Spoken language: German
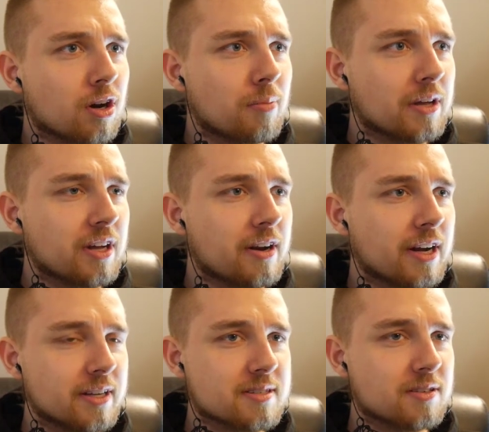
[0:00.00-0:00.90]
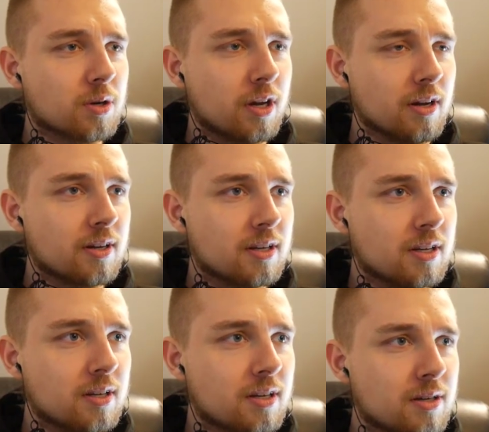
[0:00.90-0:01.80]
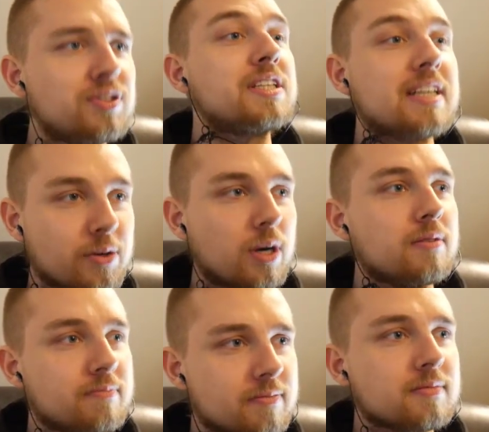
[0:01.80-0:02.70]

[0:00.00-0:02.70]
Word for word: machen dann einen Heist, okay. 4. Januar.